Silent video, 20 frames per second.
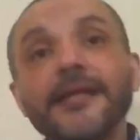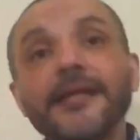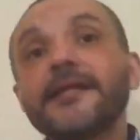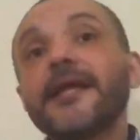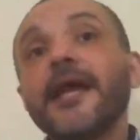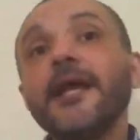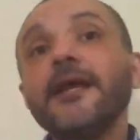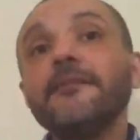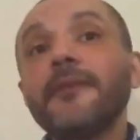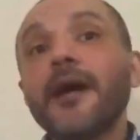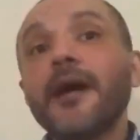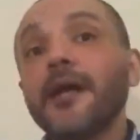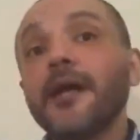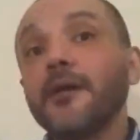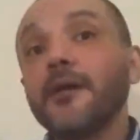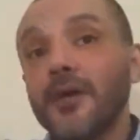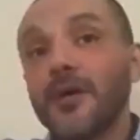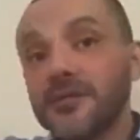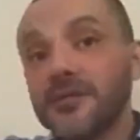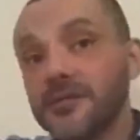نتكلم على
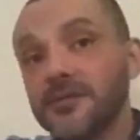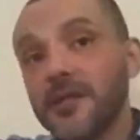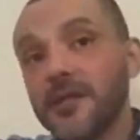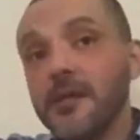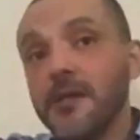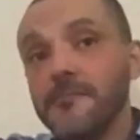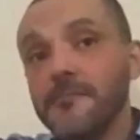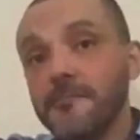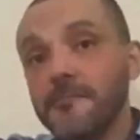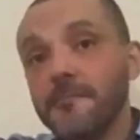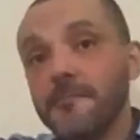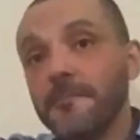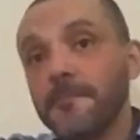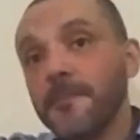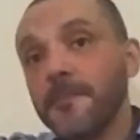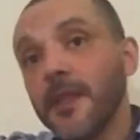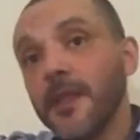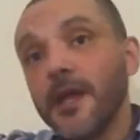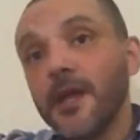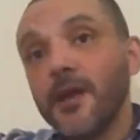الواسطه
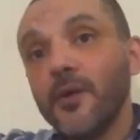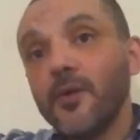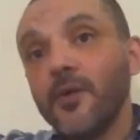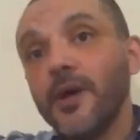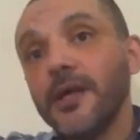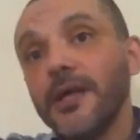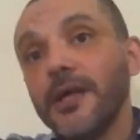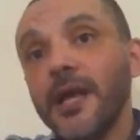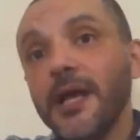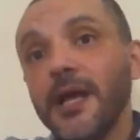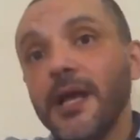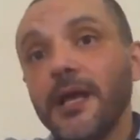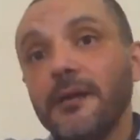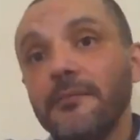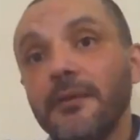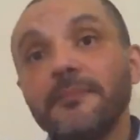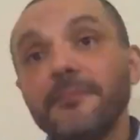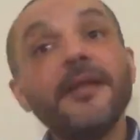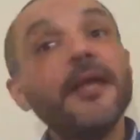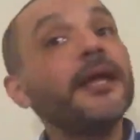وانا
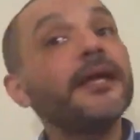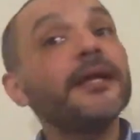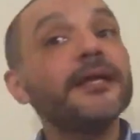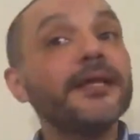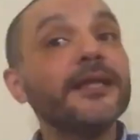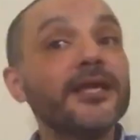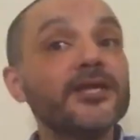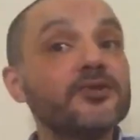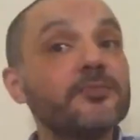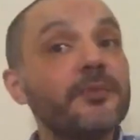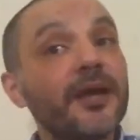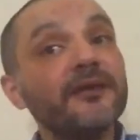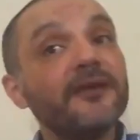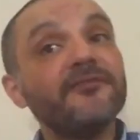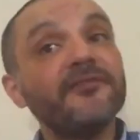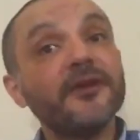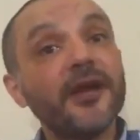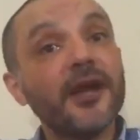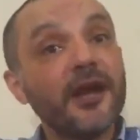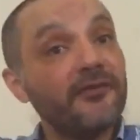مبدئيا كده عشان تبقى
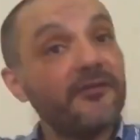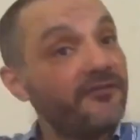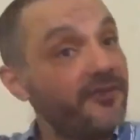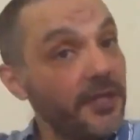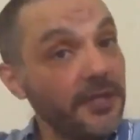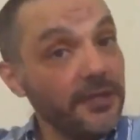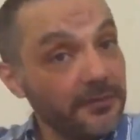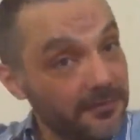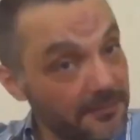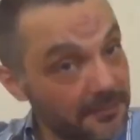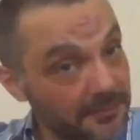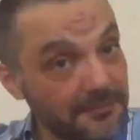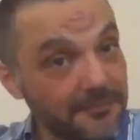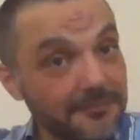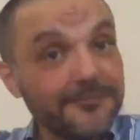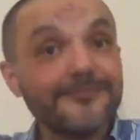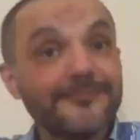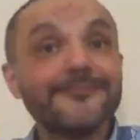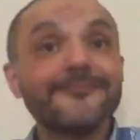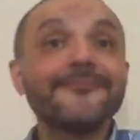عارف انا رايح فين
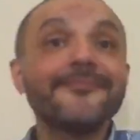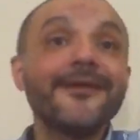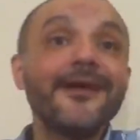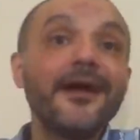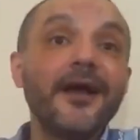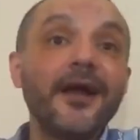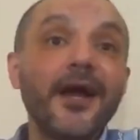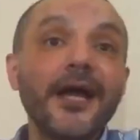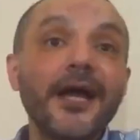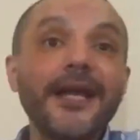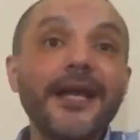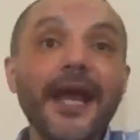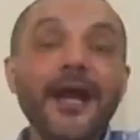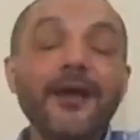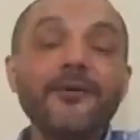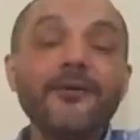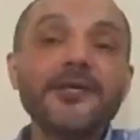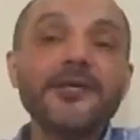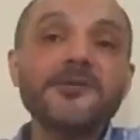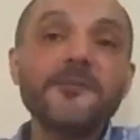انا
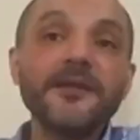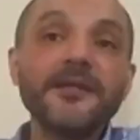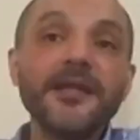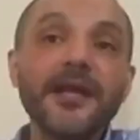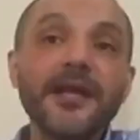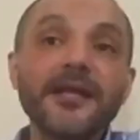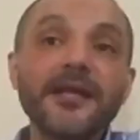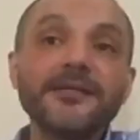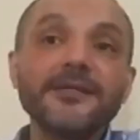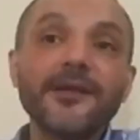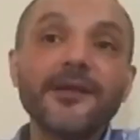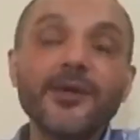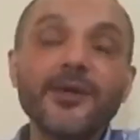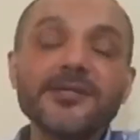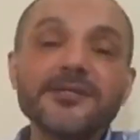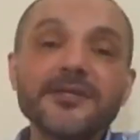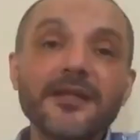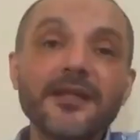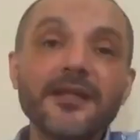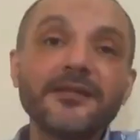حاول اثبت لك ان
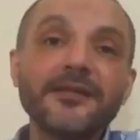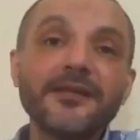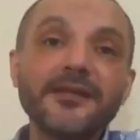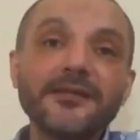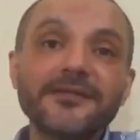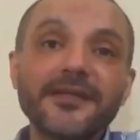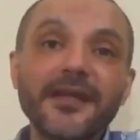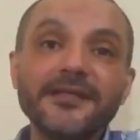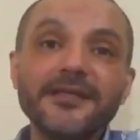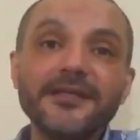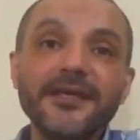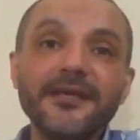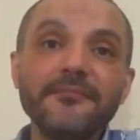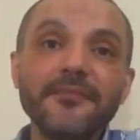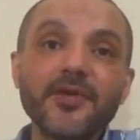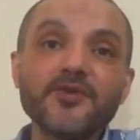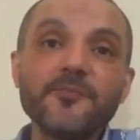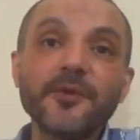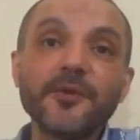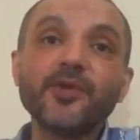الواسطه دي
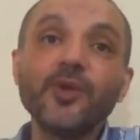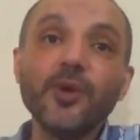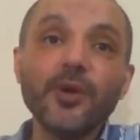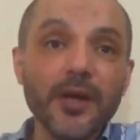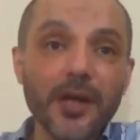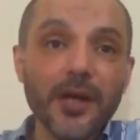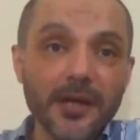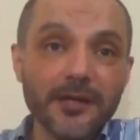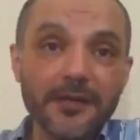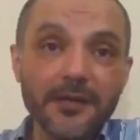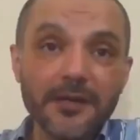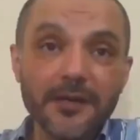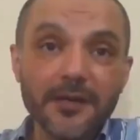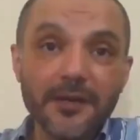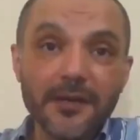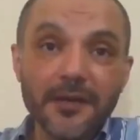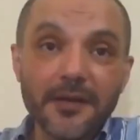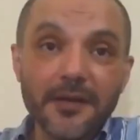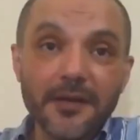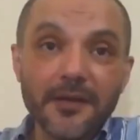مش بتضرك
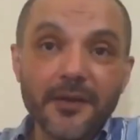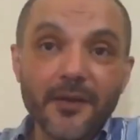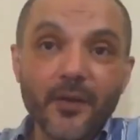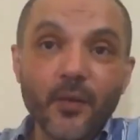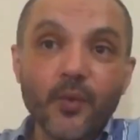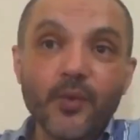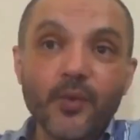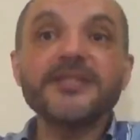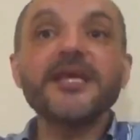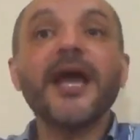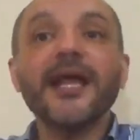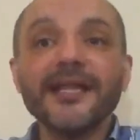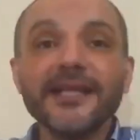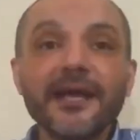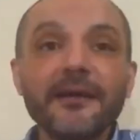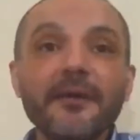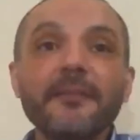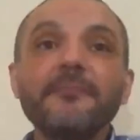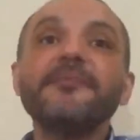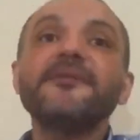
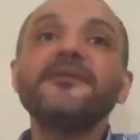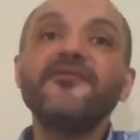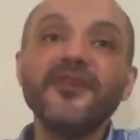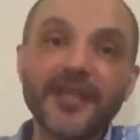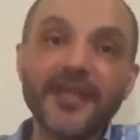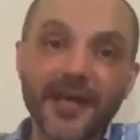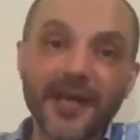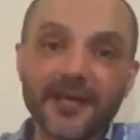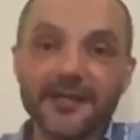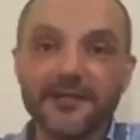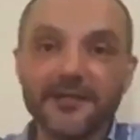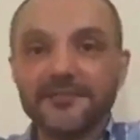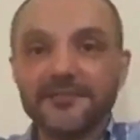وساعات كمان بتفيدك